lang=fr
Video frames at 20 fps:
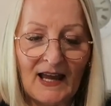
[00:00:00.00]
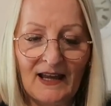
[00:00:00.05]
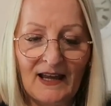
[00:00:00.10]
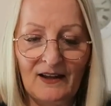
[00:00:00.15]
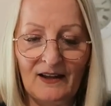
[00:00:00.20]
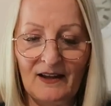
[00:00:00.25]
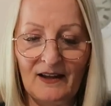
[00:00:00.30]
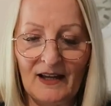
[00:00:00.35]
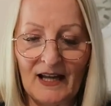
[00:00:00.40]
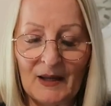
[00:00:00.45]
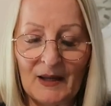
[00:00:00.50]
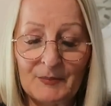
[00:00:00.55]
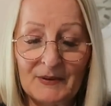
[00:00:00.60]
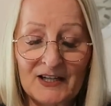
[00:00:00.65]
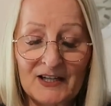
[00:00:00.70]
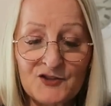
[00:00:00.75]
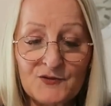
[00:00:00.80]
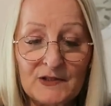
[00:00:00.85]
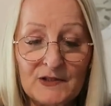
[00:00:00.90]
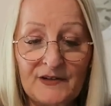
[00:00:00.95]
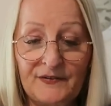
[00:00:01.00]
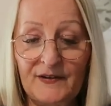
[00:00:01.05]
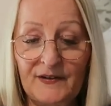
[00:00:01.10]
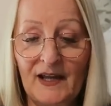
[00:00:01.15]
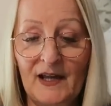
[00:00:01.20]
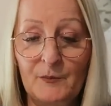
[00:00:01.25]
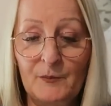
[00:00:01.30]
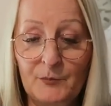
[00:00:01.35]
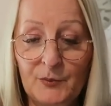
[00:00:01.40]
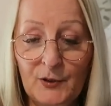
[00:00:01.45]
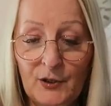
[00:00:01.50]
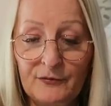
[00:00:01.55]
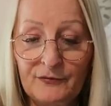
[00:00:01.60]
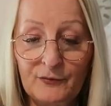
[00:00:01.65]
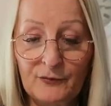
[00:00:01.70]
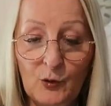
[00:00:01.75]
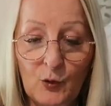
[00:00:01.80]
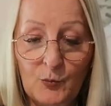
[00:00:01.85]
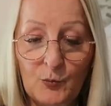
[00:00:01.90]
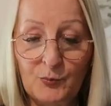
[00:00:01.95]
Euh, après, je voulais faire un bœuf
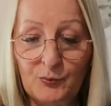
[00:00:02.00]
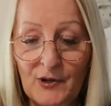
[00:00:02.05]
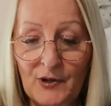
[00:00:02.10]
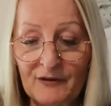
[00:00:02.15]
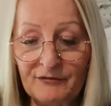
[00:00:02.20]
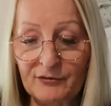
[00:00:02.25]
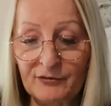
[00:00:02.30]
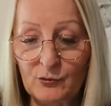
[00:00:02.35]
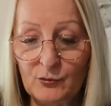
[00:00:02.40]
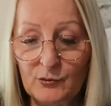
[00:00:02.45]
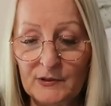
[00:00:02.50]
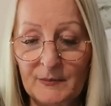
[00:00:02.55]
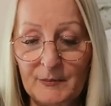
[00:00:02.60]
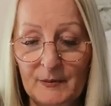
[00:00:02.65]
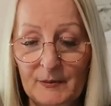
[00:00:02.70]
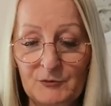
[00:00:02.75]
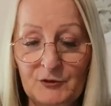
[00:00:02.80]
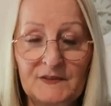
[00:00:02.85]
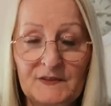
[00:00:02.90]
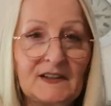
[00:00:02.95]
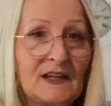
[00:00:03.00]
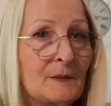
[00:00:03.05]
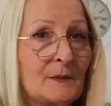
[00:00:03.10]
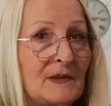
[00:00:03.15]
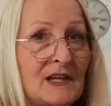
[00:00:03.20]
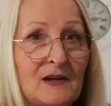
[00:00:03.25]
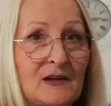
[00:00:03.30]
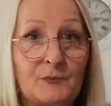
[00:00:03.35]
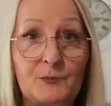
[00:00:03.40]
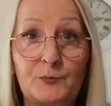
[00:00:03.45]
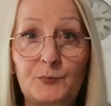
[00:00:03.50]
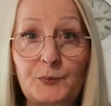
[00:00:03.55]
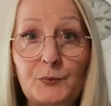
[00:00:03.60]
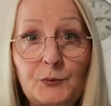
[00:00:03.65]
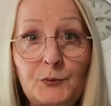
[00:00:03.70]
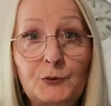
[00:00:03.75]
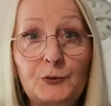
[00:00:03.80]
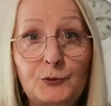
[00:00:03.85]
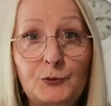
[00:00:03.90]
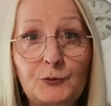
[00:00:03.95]
au poivrons et pommes de terre, mais il n'y avait
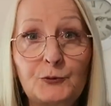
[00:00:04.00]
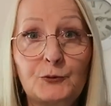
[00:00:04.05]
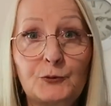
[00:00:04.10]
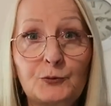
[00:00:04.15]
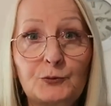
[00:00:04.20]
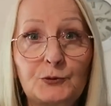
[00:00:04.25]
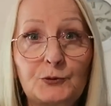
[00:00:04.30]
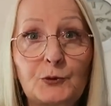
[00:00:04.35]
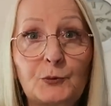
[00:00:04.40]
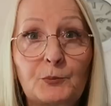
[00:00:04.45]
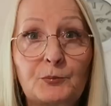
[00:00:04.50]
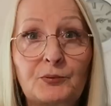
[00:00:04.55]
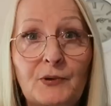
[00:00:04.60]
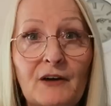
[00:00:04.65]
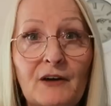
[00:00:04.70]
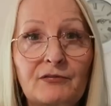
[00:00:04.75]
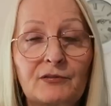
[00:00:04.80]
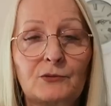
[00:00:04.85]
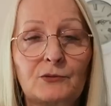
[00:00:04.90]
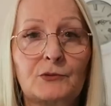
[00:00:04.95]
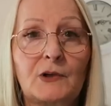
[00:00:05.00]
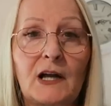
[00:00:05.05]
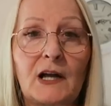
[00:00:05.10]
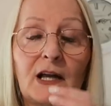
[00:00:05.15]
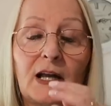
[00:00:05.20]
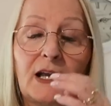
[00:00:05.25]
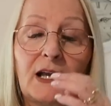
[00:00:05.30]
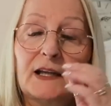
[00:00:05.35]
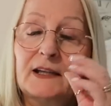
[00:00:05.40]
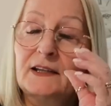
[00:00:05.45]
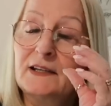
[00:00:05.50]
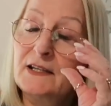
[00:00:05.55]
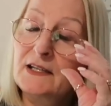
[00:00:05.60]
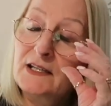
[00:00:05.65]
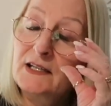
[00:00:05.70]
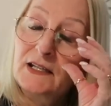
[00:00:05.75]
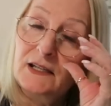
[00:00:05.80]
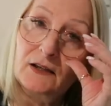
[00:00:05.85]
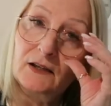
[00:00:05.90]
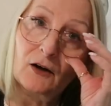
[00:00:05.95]
plus du tout de poivron,
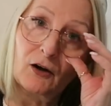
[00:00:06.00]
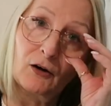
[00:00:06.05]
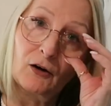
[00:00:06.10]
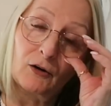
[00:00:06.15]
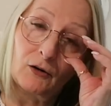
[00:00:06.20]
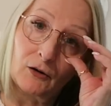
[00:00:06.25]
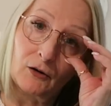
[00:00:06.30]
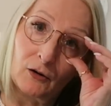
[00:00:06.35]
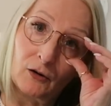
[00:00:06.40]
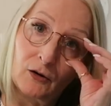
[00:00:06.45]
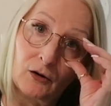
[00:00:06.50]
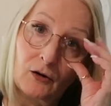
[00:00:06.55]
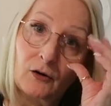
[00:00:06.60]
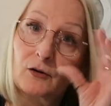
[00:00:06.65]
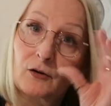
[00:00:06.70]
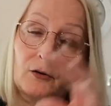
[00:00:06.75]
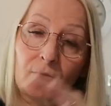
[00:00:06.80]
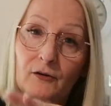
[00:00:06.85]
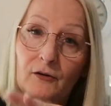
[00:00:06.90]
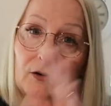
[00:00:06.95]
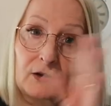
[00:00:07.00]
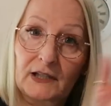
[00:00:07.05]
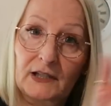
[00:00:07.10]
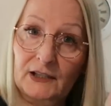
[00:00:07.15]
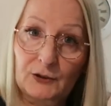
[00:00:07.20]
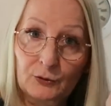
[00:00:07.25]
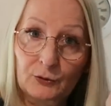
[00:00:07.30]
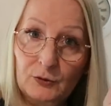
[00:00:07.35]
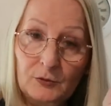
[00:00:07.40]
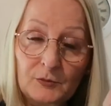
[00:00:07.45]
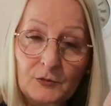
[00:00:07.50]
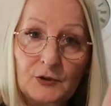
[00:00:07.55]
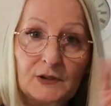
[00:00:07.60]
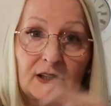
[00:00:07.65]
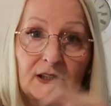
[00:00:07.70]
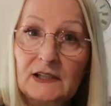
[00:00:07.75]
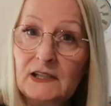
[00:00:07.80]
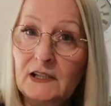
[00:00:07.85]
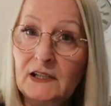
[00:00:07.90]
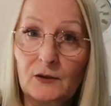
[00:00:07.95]
ni en légumes,
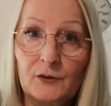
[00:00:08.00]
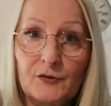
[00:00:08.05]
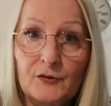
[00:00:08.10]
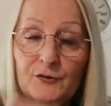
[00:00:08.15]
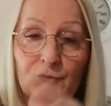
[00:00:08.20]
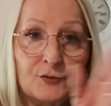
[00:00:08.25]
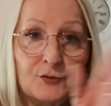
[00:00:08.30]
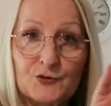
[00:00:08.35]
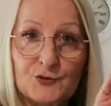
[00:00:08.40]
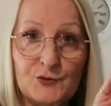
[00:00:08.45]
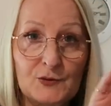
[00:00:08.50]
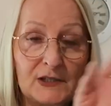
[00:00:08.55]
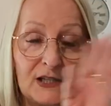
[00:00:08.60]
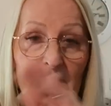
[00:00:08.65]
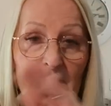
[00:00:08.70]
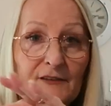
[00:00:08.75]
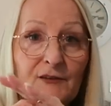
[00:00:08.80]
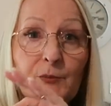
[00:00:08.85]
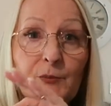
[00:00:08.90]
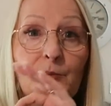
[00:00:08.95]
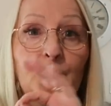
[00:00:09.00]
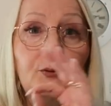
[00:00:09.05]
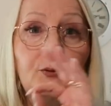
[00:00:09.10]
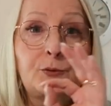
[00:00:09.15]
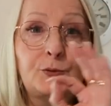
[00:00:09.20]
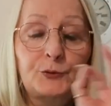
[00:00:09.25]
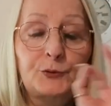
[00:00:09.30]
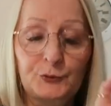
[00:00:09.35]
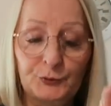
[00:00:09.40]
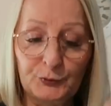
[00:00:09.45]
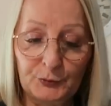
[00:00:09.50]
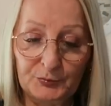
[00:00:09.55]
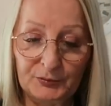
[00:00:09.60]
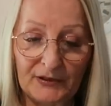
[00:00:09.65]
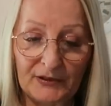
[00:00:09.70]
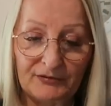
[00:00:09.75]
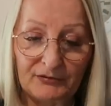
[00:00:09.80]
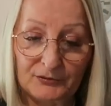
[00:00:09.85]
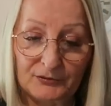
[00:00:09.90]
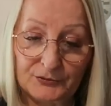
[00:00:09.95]
ni en surgelé. Il n'y avait plus du tout de
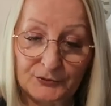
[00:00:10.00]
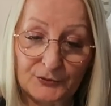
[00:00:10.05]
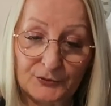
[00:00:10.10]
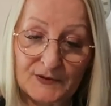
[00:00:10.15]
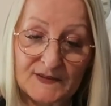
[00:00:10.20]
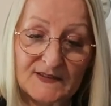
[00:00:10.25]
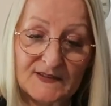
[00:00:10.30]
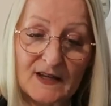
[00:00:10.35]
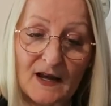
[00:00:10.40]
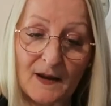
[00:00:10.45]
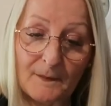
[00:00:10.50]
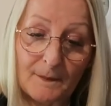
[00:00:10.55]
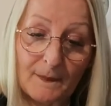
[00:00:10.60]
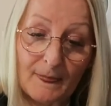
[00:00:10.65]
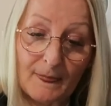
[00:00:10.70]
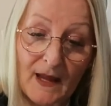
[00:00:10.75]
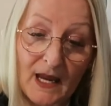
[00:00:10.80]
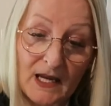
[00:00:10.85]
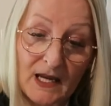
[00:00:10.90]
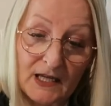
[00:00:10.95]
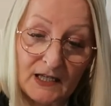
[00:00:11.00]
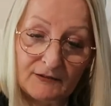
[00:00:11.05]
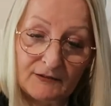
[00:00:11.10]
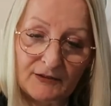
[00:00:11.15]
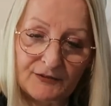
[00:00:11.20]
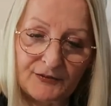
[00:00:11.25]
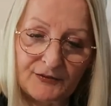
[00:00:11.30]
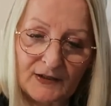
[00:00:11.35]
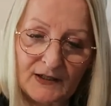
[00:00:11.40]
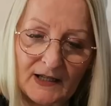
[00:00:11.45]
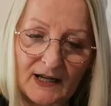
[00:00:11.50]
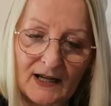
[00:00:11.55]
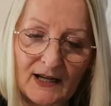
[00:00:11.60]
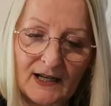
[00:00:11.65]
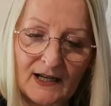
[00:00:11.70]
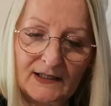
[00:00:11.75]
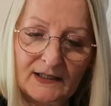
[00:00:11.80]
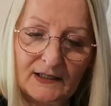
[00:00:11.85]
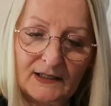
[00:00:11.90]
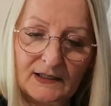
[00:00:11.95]
poivron. Donc ça, il va falloir
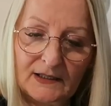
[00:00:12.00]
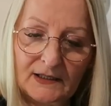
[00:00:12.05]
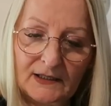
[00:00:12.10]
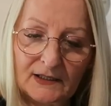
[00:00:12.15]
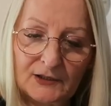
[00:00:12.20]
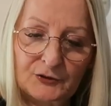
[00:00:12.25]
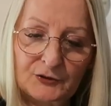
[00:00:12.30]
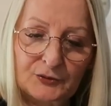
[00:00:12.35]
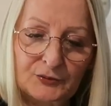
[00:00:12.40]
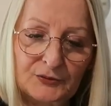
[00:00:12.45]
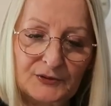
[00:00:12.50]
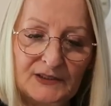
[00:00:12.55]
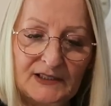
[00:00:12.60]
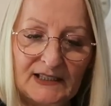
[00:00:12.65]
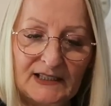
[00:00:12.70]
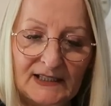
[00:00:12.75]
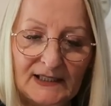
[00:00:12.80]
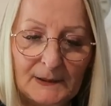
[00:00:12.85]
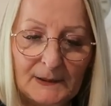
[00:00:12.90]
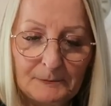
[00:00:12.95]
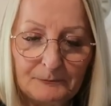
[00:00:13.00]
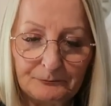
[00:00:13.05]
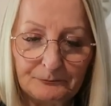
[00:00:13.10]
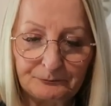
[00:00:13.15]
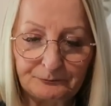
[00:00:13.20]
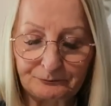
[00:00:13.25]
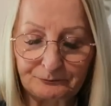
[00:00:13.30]
aller y retourner.